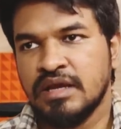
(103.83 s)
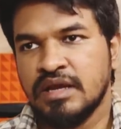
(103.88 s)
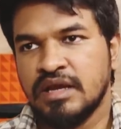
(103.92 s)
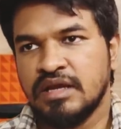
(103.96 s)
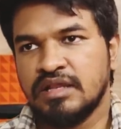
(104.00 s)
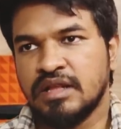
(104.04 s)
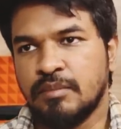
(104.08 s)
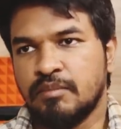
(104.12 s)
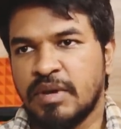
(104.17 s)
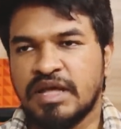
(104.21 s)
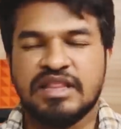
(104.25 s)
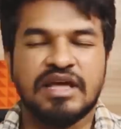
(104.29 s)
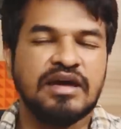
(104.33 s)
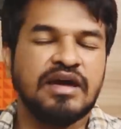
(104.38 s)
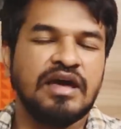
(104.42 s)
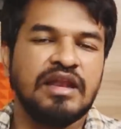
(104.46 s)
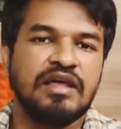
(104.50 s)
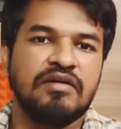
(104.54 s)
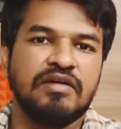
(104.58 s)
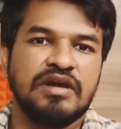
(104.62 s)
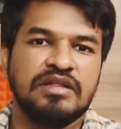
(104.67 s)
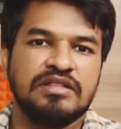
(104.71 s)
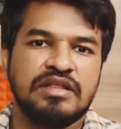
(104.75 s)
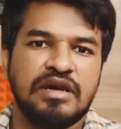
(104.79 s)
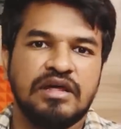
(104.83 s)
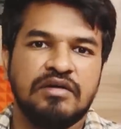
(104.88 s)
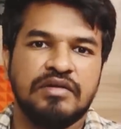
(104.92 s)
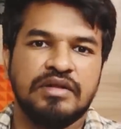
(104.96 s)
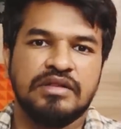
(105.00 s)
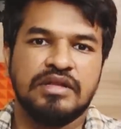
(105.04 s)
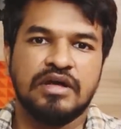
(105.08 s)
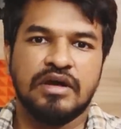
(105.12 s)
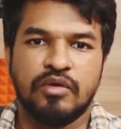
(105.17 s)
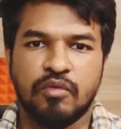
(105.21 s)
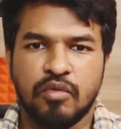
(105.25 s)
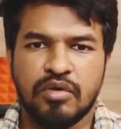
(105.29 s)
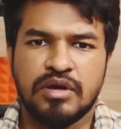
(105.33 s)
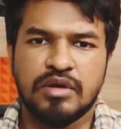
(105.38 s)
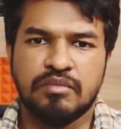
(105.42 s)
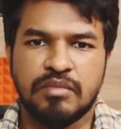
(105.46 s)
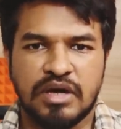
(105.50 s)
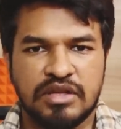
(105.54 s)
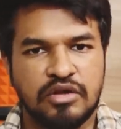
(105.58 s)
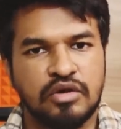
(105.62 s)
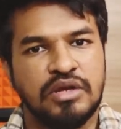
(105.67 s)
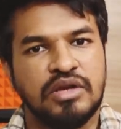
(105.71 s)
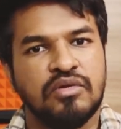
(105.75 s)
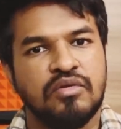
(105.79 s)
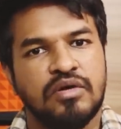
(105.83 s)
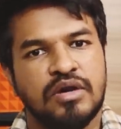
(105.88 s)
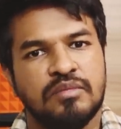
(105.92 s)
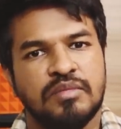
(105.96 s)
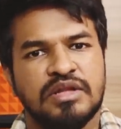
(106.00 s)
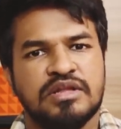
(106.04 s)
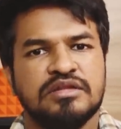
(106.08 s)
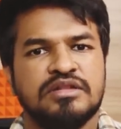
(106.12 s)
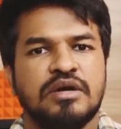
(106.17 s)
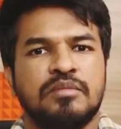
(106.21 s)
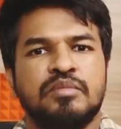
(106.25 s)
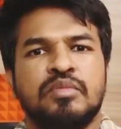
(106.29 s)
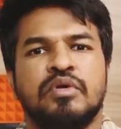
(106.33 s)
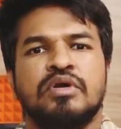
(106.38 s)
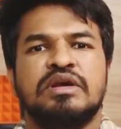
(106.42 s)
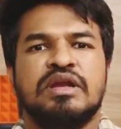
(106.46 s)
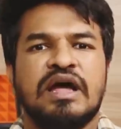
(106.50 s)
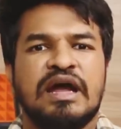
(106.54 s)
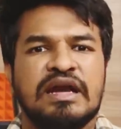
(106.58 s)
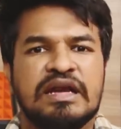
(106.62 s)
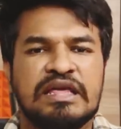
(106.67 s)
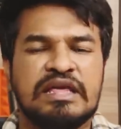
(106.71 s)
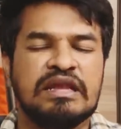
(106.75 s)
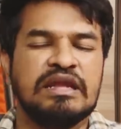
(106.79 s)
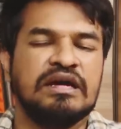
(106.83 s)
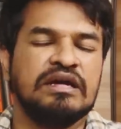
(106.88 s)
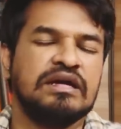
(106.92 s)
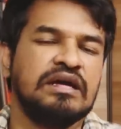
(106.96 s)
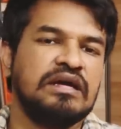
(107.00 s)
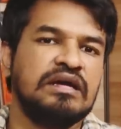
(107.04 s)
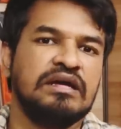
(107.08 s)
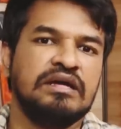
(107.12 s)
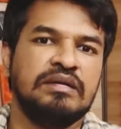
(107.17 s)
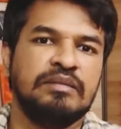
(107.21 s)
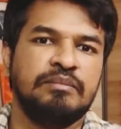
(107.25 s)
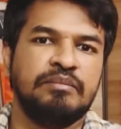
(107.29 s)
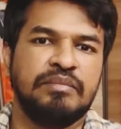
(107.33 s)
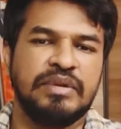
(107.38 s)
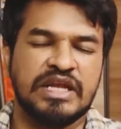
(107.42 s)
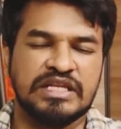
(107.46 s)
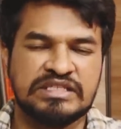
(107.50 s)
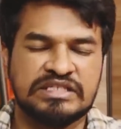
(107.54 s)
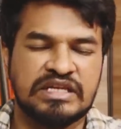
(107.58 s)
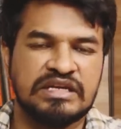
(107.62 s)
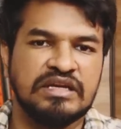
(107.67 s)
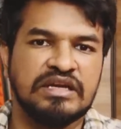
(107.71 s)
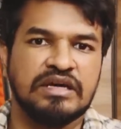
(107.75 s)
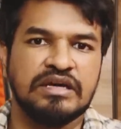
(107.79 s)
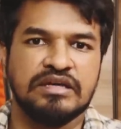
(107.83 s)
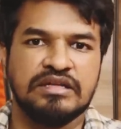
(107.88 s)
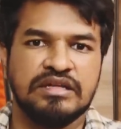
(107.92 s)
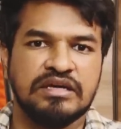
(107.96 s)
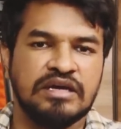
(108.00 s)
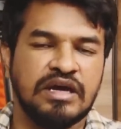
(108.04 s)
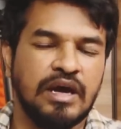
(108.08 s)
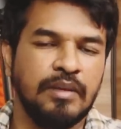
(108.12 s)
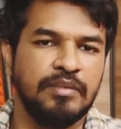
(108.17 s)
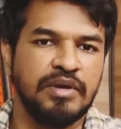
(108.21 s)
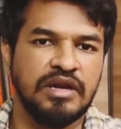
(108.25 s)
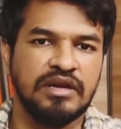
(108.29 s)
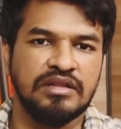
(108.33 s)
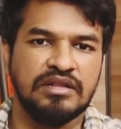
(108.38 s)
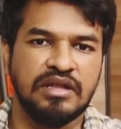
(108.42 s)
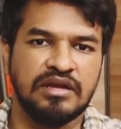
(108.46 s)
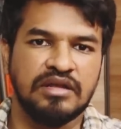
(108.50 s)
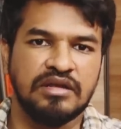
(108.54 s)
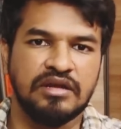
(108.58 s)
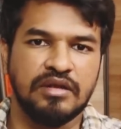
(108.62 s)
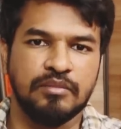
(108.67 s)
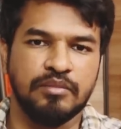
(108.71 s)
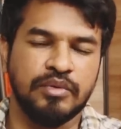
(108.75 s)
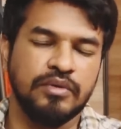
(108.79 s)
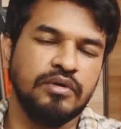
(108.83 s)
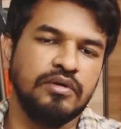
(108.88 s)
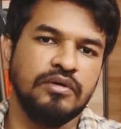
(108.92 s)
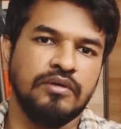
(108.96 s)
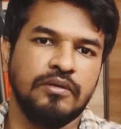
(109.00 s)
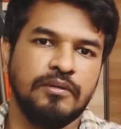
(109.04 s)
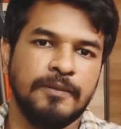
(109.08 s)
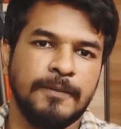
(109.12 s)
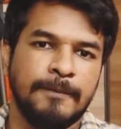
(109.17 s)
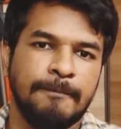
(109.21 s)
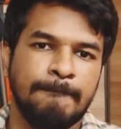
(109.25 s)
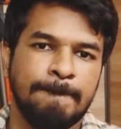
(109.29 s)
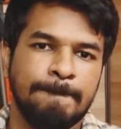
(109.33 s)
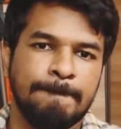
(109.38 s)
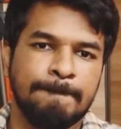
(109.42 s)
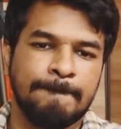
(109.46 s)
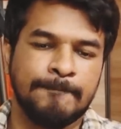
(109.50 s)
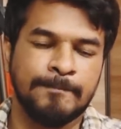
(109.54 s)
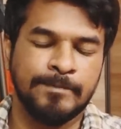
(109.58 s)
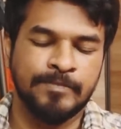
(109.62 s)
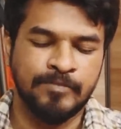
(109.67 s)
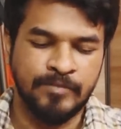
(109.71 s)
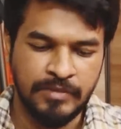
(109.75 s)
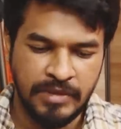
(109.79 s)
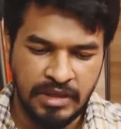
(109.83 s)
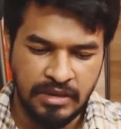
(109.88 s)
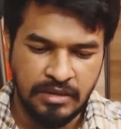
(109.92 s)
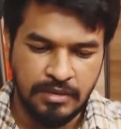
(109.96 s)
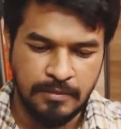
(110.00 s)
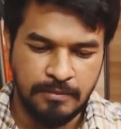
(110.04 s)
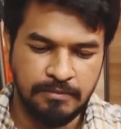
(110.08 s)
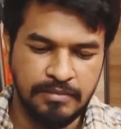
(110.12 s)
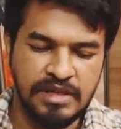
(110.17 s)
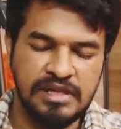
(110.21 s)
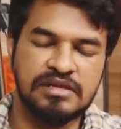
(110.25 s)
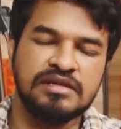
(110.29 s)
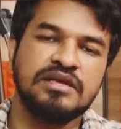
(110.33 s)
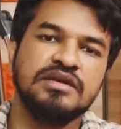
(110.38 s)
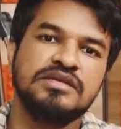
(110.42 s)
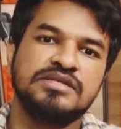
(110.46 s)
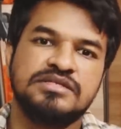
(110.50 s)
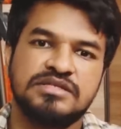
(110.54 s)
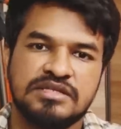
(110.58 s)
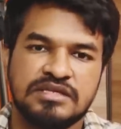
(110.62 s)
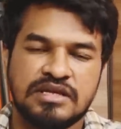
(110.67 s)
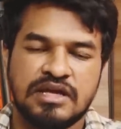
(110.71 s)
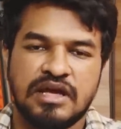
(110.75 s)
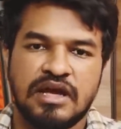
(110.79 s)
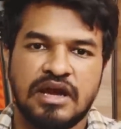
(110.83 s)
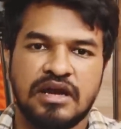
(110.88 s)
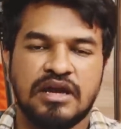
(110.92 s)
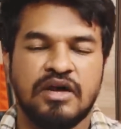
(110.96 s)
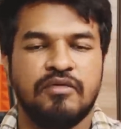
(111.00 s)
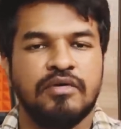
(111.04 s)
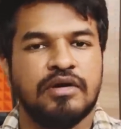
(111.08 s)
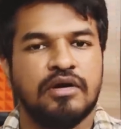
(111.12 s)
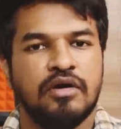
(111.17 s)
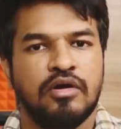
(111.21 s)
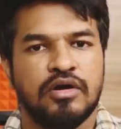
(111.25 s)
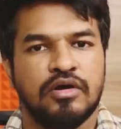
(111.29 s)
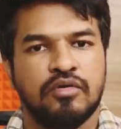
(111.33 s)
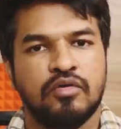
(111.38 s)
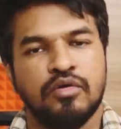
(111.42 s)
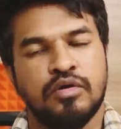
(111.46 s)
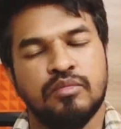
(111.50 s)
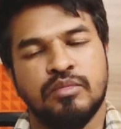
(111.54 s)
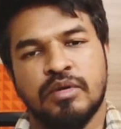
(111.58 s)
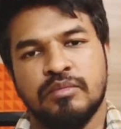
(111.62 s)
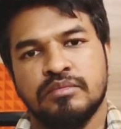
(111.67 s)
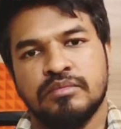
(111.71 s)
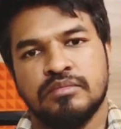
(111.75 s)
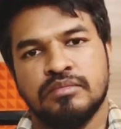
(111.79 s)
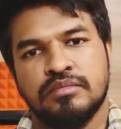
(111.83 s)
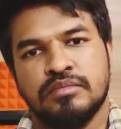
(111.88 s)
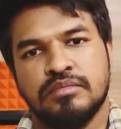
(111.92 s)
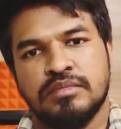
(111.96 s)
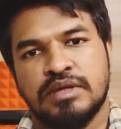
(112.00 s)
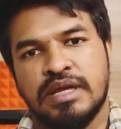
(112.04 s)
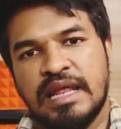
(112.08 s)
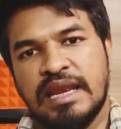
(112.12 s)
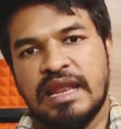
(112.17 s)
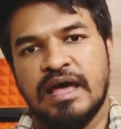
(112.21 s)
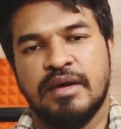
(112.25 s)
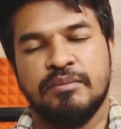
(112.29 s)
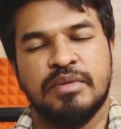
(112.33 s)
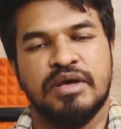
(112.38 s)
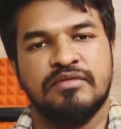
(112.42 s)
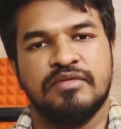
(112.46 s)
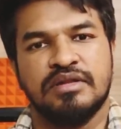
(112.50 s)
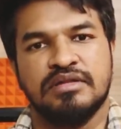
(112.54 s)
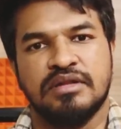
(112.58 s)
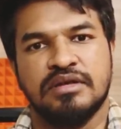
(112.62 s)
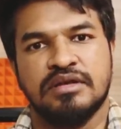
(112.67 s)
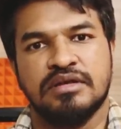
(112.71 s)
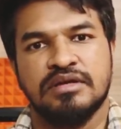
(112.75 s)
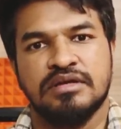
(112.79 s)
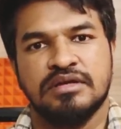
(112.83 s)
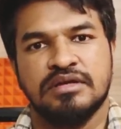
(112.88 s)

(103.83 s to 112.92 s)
இந்த மத கலவரத்தில் வந்து ஒரு மதம் இன்னொரு மதத்தை போட்டு அடிக்கிறாங்க பிரச்சனை ஆகுது அப்படின்னு தெரிகிறப்போ பில்கிஸ் அண்ட் அவங்களோட குடும்பம் எல்லாமே வந்து